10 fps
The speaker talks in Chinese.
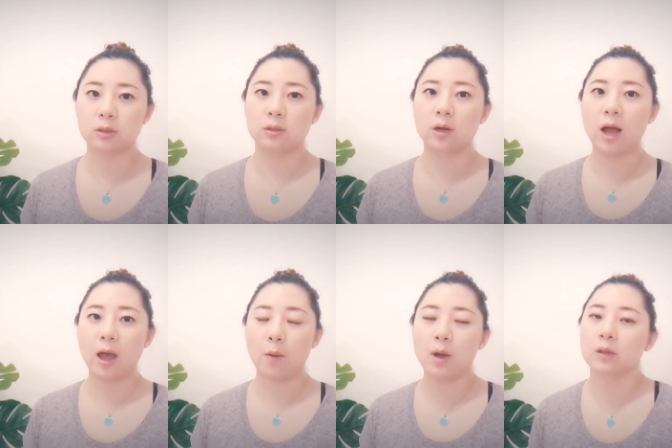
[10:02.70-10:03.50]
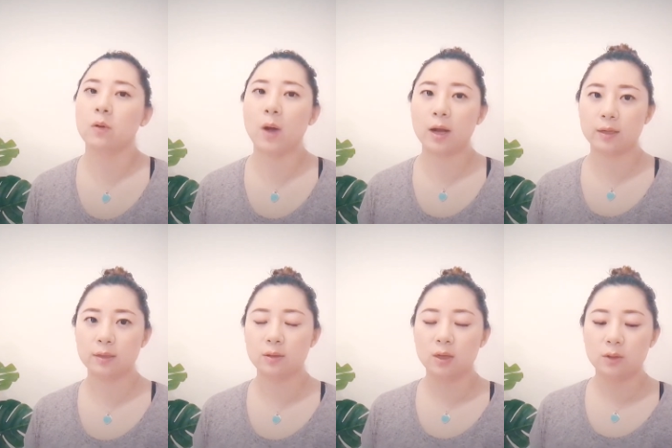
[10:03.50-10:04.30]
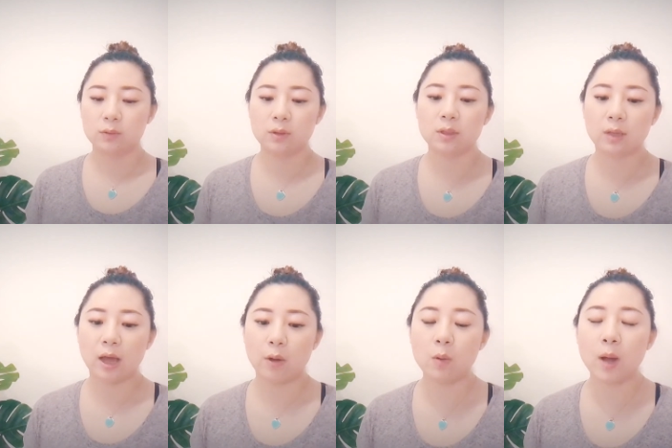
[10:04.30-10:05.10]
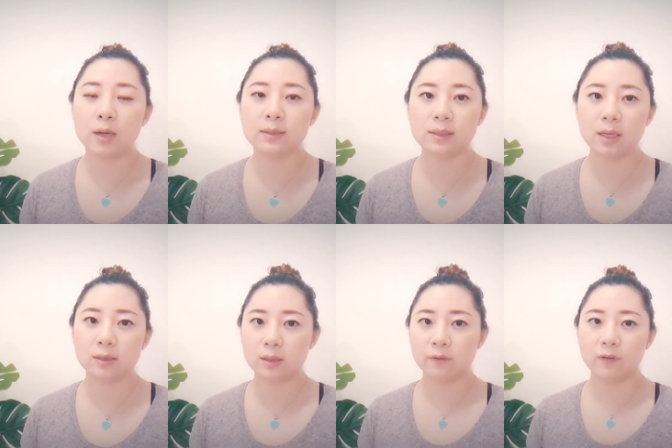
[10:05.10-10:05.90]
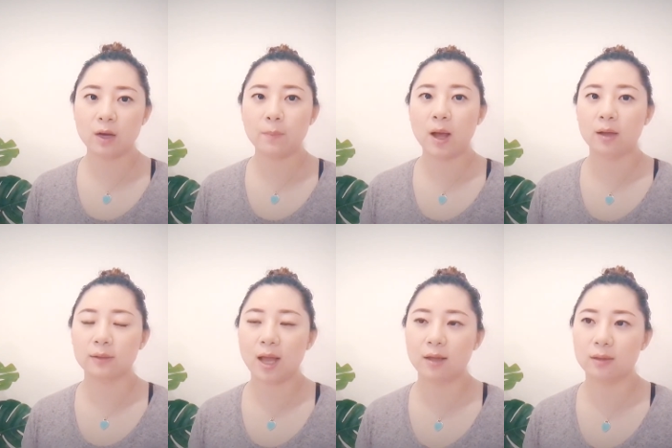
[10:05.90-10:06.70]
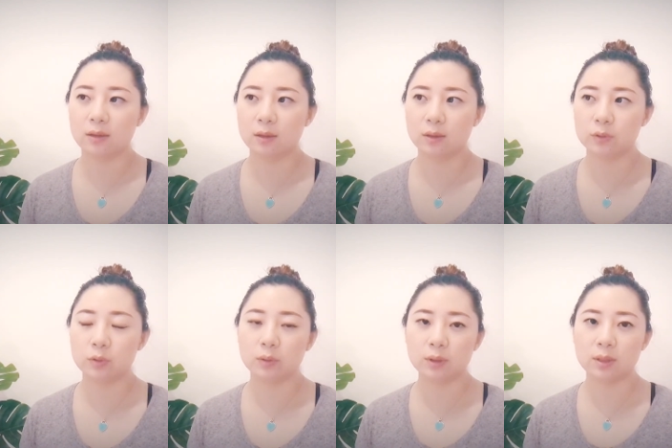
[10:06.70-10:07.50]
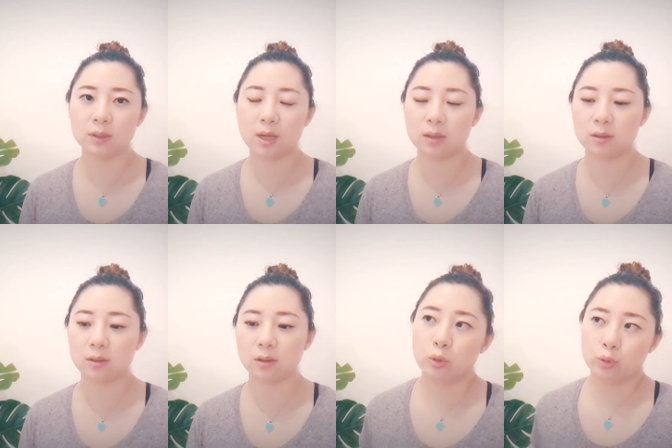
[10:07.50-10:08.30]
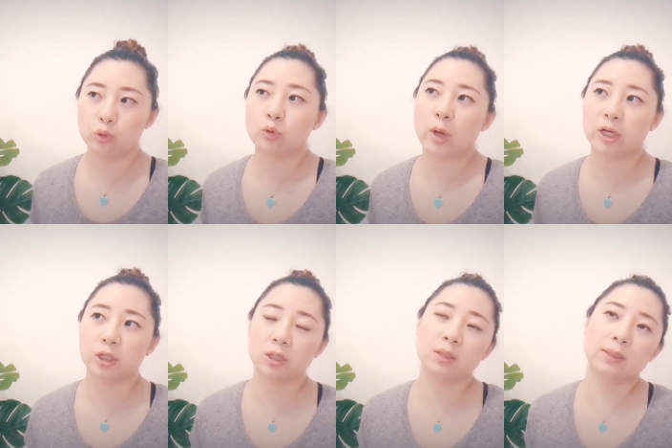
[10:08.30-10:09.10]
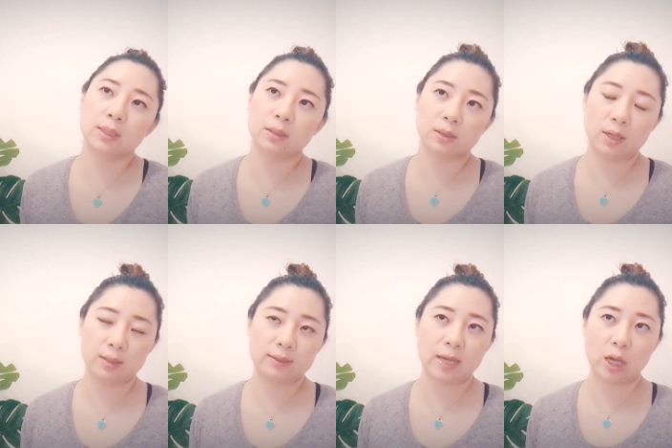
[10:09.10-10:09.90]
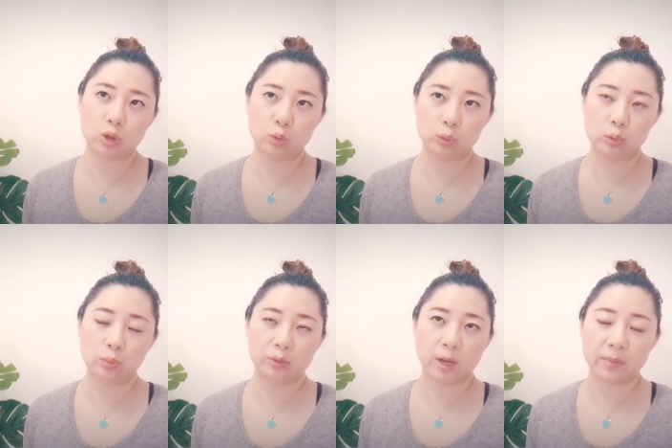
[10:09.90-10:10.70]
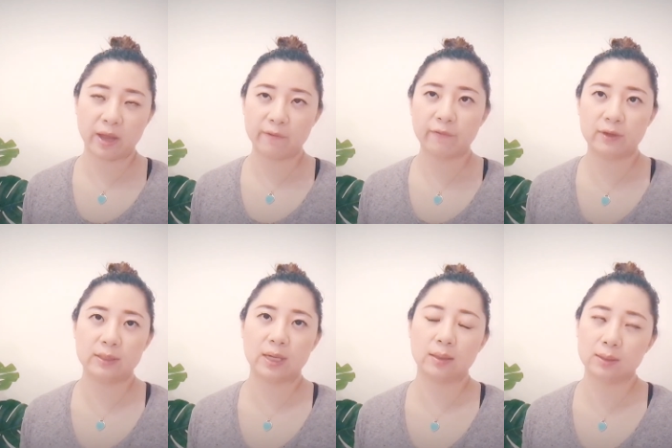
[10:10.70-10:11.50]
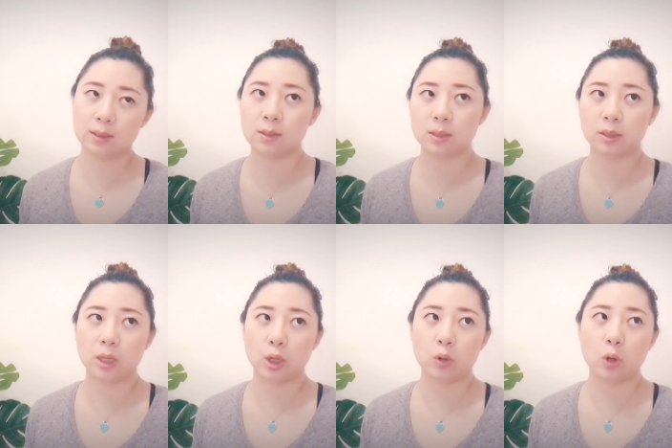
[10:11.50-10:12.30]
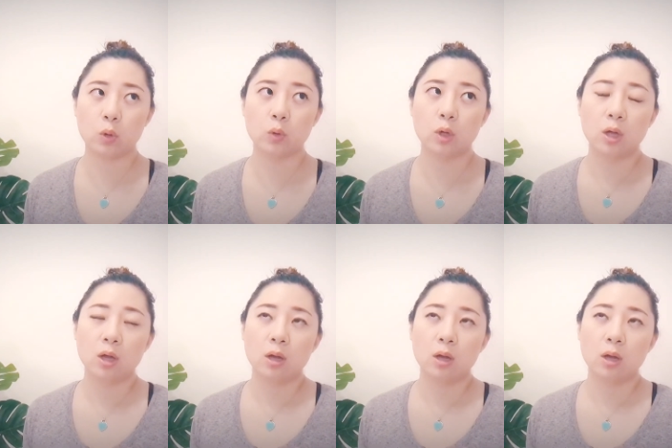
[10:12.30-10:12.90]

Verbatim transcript: 是海外的华人，所以海外华人现在是一个非常庞大的群体。但是有全世界的人在 YouTube 上面分享自己的内容，